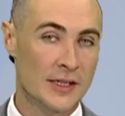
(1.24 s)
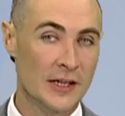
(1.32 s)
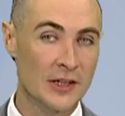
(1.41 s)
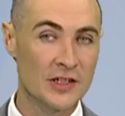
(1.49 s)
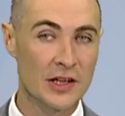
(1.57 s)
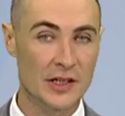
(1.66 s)

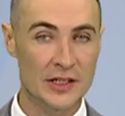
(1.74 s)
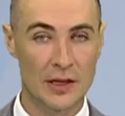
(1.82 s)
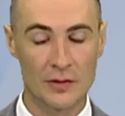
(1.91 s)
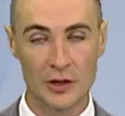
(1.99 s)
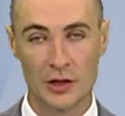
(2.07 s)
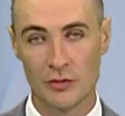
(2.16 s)
Среди
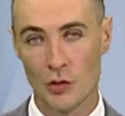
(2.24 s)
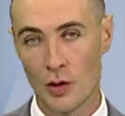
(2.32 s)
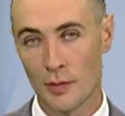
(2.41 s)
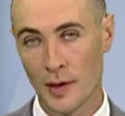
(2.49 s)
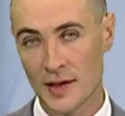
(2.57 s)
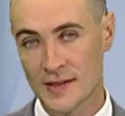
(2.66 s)
основных его
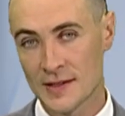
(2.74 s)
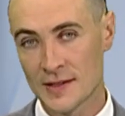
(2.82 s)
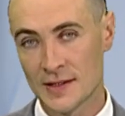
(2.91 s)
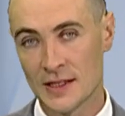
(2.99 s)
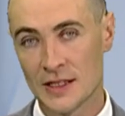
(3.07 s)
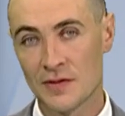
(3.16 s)

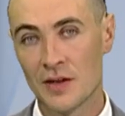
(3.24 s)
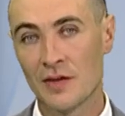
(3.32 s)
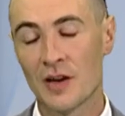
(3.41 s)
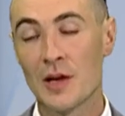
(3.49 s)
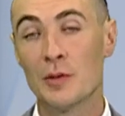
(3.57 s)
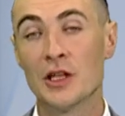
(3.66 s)
обязанностей –
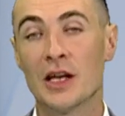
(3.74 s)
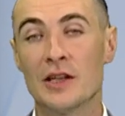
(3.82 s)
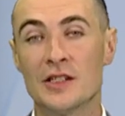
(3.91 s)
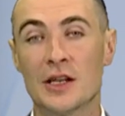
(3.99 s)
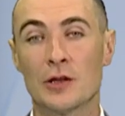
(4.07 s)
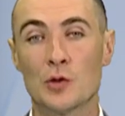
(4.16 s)
своевременная
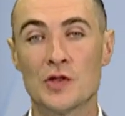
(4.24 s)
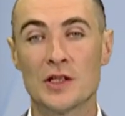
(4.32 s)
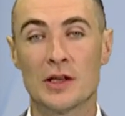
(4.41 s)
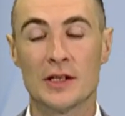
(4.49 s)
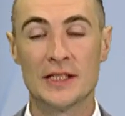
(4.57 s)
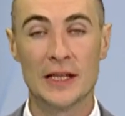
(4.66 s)

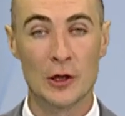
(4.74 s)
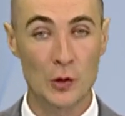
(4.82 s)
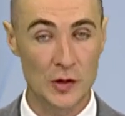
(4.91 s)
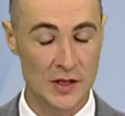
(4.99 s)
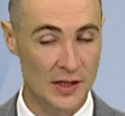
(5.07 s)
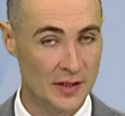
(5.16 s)
диагностика
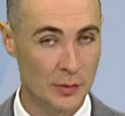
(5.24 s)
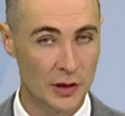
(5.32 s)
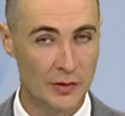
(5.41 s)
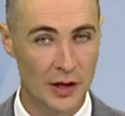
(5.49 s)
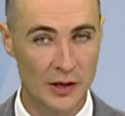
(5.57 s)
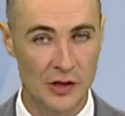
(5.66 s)
серьезных
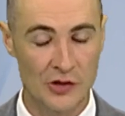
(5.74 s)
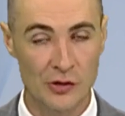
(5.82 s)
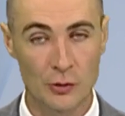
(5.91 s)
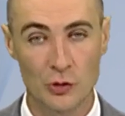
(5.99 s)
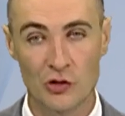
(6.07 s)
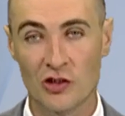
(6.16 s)
заболеваний
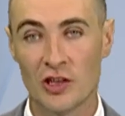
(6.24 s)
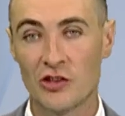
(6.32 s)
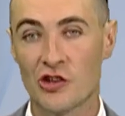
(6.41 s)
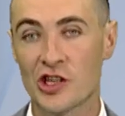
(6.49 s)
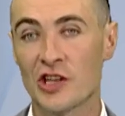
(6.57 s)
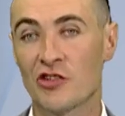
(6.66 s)

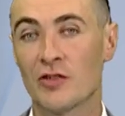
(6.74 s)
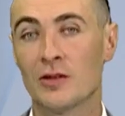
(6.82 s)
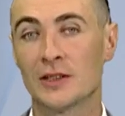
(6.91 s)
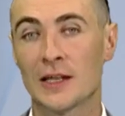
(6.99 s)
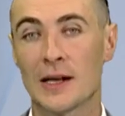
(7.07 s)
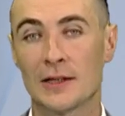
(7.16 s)

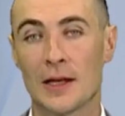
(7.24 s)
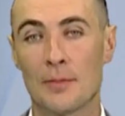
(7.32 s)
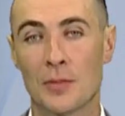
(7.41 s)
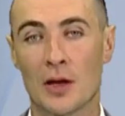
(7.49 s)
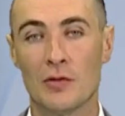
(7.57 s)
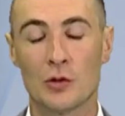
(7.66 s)
желудочно-кишечного
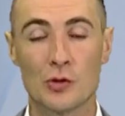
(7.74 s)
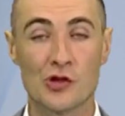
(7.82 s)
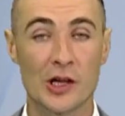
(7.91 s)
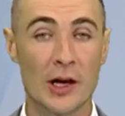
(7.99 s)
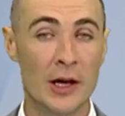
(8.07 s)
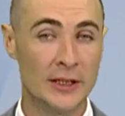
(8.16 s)
тракта. Вот
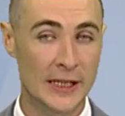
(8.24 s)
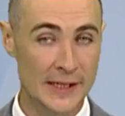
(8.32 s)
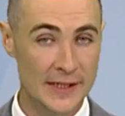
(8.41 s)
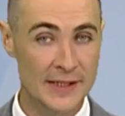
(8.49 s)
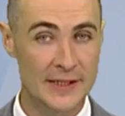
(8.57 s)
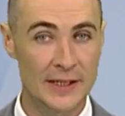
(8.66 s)
уже три
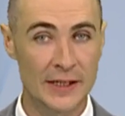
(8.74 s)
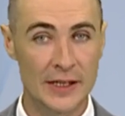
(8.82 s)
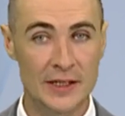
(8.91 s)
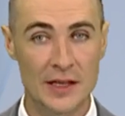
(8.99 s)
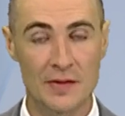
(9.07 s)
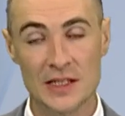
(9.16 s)

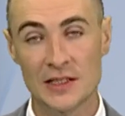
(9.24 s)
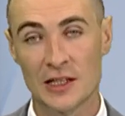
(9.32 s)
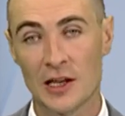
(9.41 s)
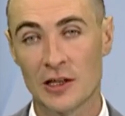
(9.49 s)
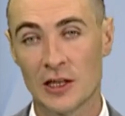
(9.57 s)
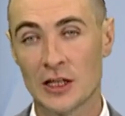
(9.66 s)
десятилетия в
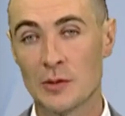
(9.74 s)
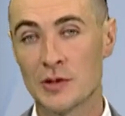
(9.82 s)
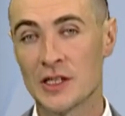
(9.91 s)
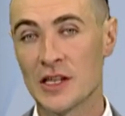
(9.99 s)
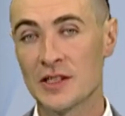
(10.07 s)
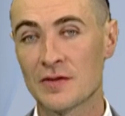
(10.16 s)
Центре охраны
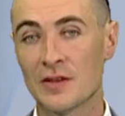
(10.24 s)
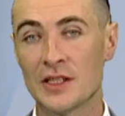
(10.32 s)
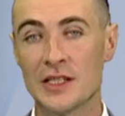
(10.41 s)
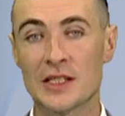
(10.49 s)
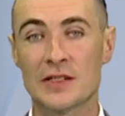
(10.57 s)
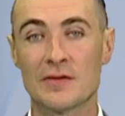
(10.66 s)
материнства и
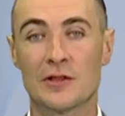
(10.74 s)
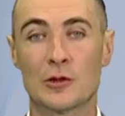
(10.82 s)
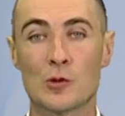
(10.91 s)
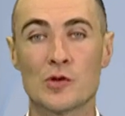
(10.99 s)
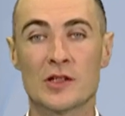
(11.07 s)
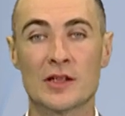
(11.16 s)
детства
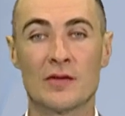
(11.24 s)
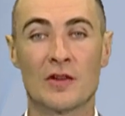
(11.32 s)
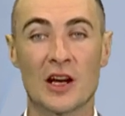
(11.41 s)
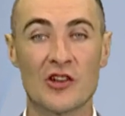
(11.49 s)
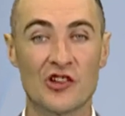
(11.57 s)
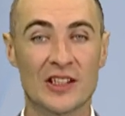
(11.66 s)
трудится
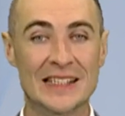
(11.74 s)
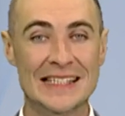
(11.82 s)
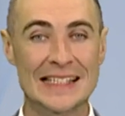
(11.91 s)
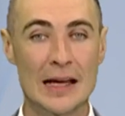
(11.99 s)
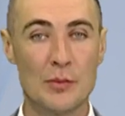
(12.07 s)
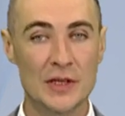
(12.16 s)

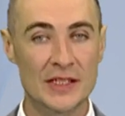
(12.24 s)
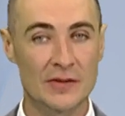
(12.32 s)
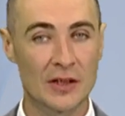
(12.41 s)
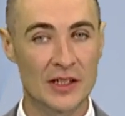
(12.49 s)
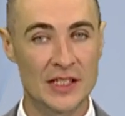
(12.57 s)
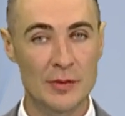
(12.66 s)
врач-эндоскопист
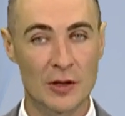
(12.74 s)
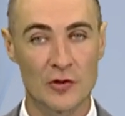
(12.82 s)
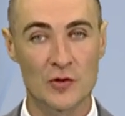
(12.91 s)
Владимир